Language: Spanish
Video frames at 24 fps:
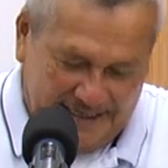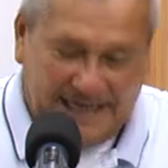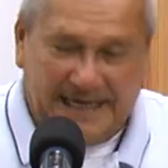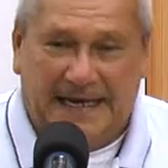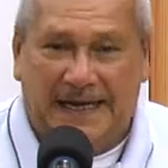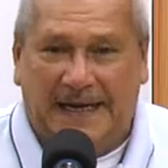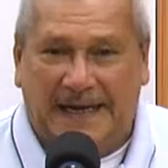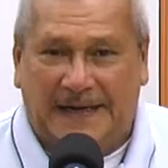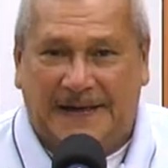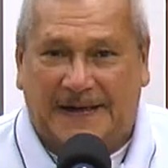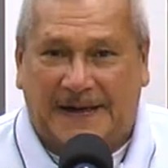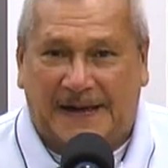
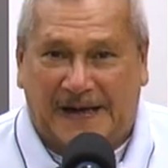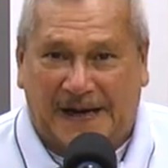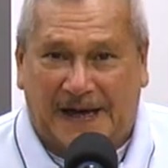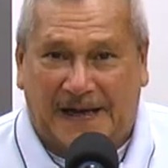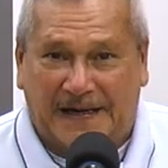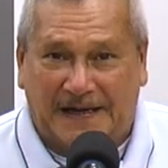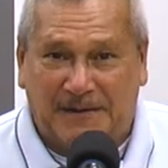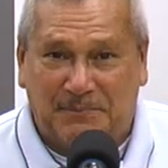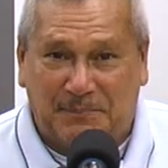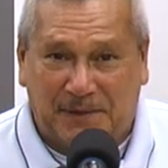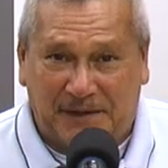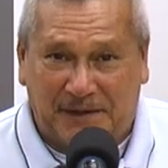el
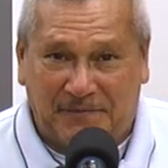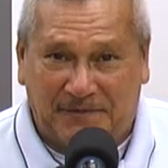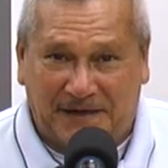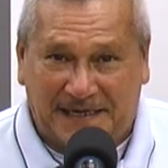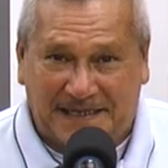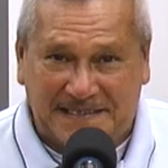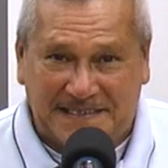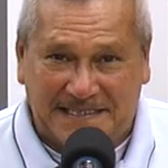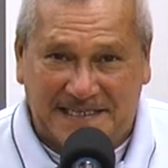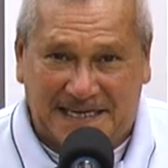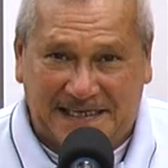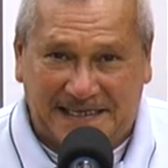canal
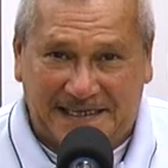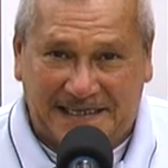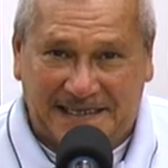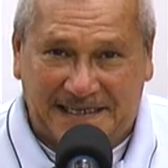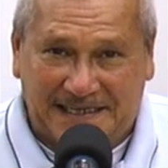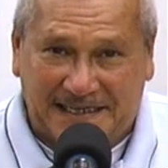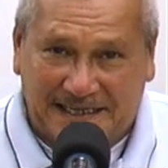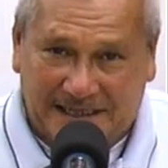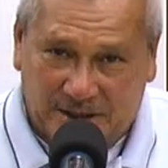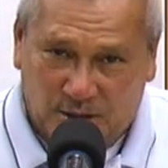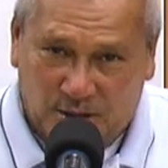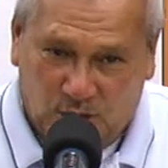preferencial,
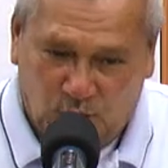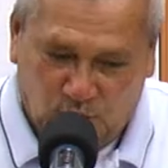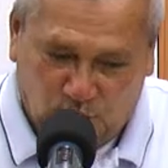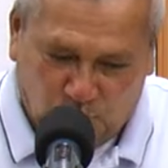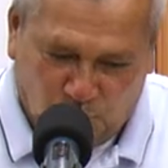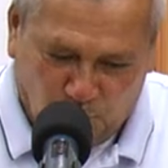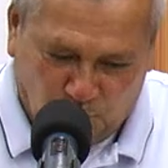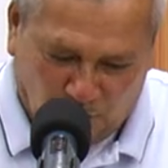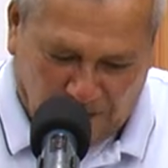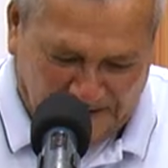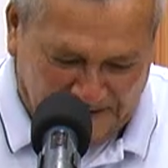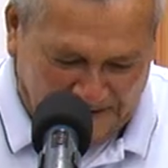
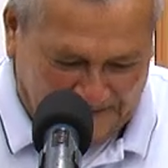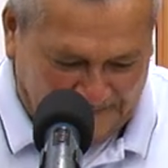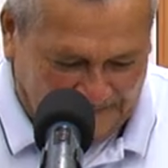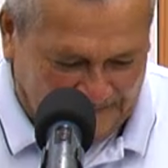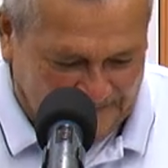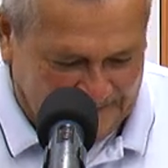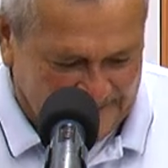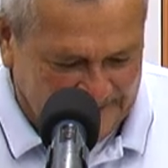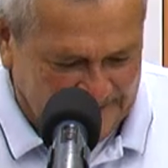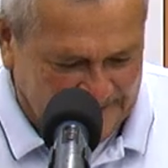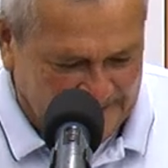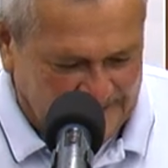tu
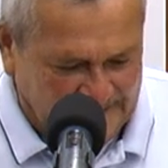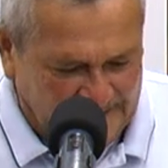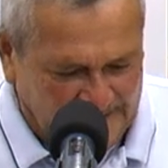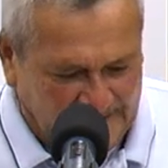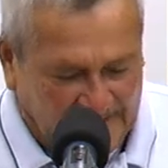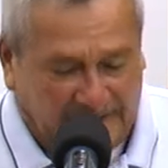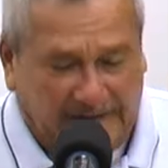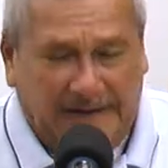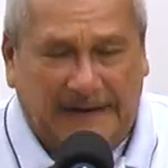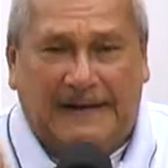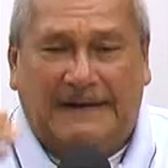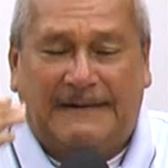canal,
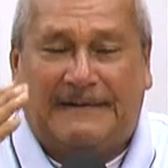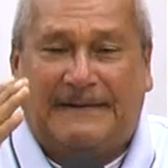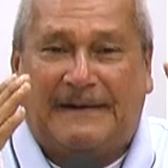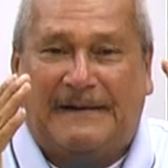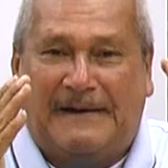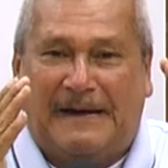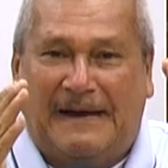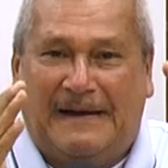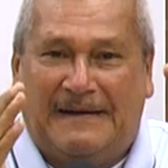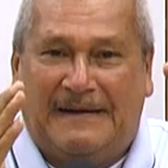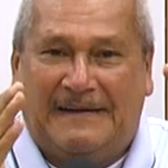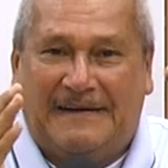el
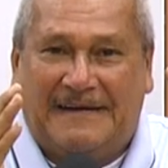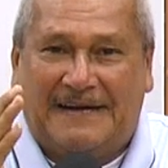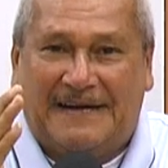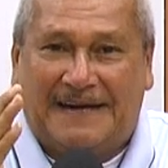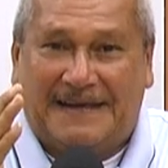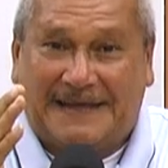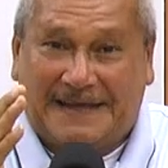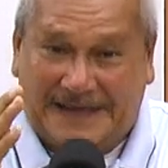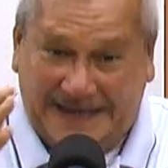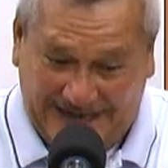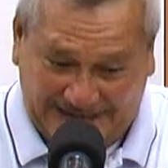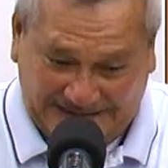
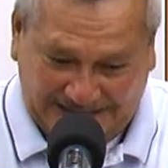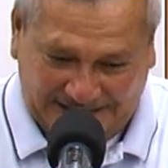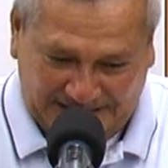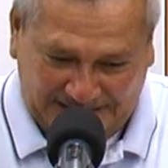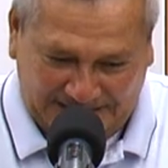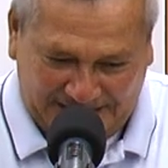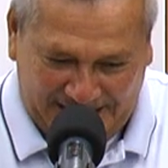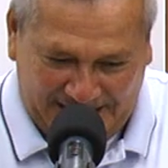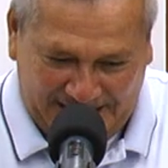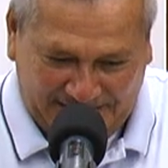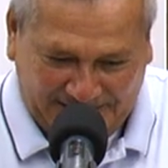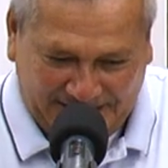canal que hace
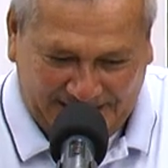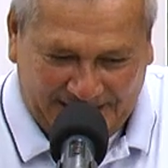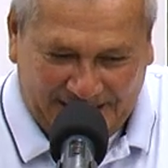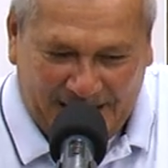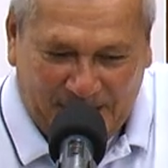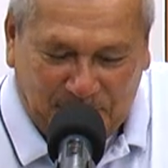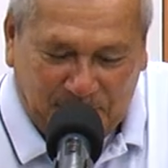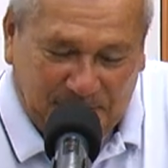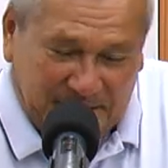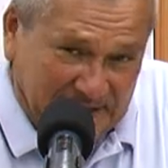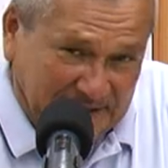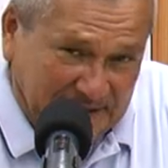grande
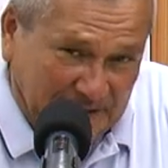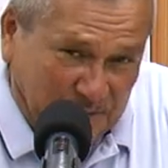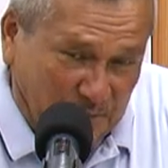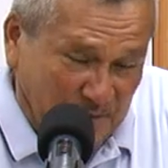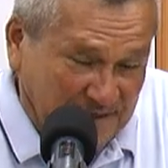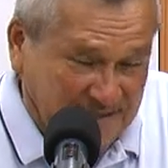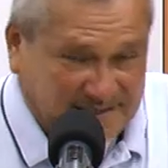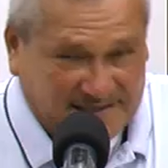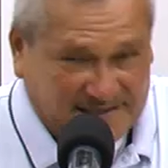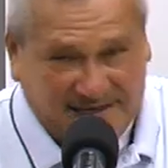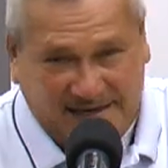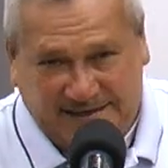a pie de
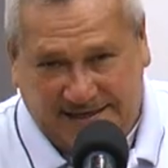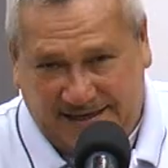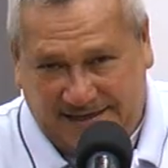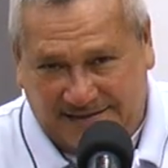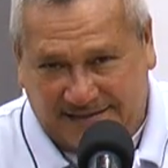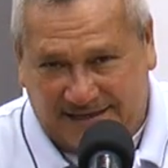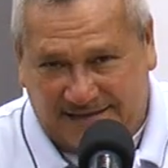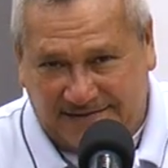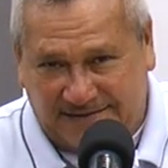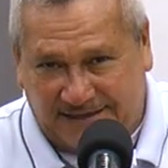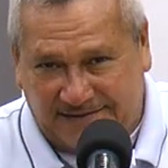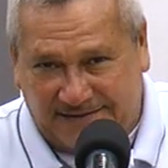cuesta y a
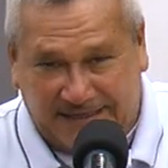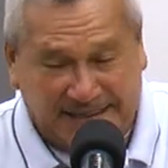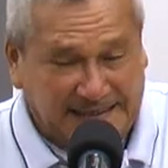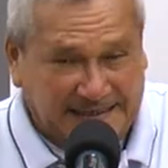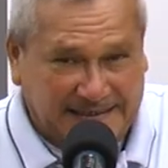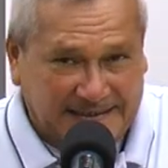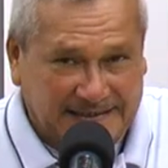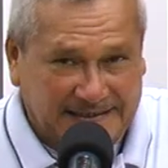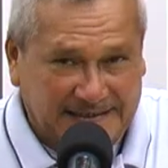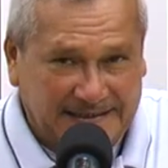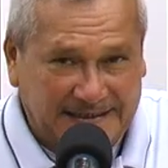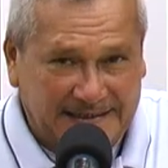
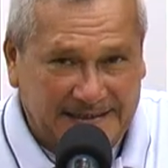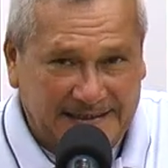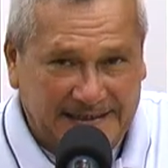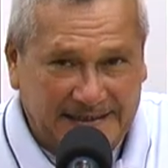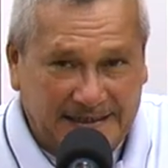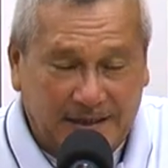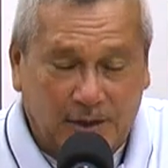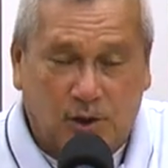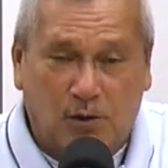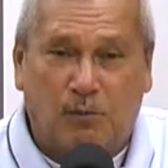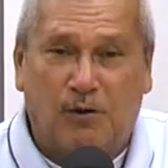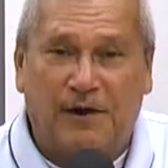Santander,
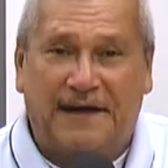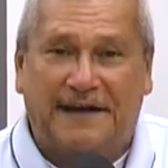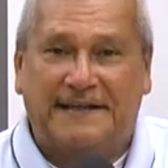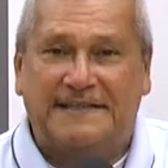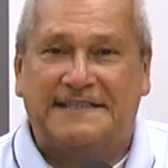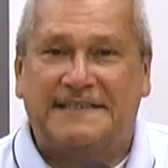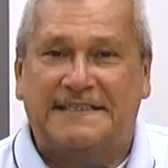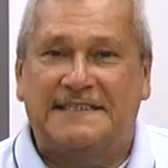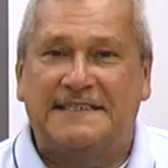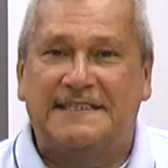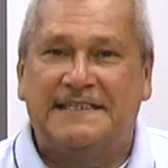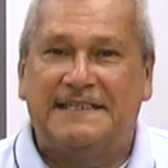como
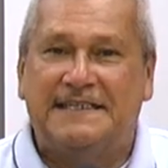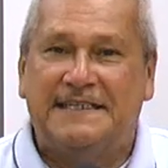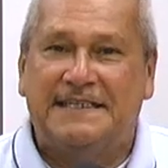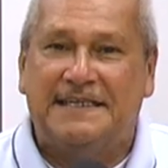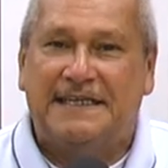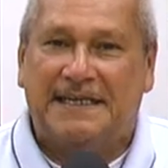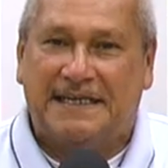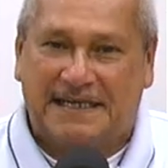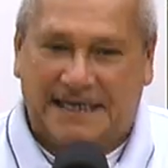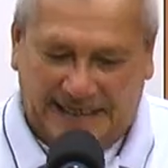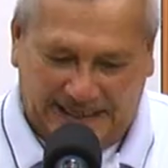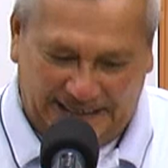es
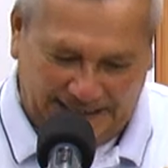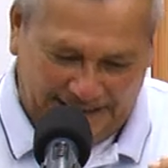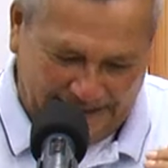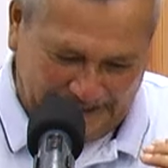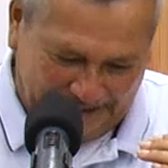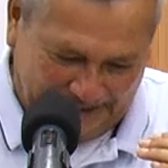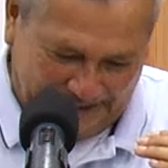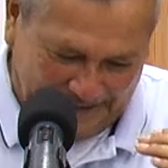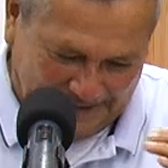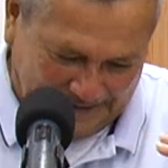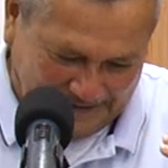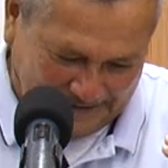
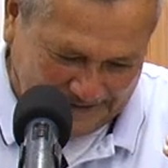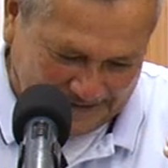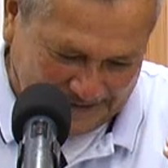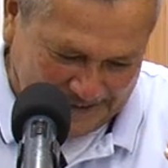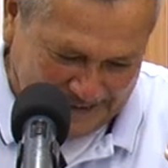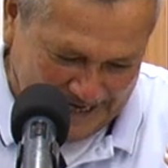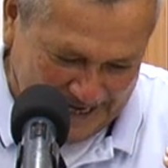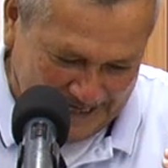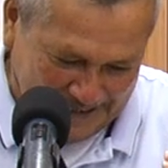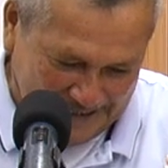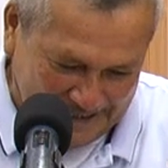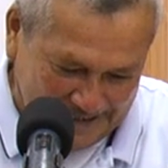el
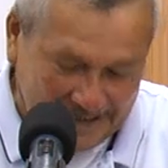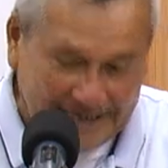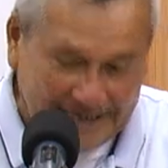canal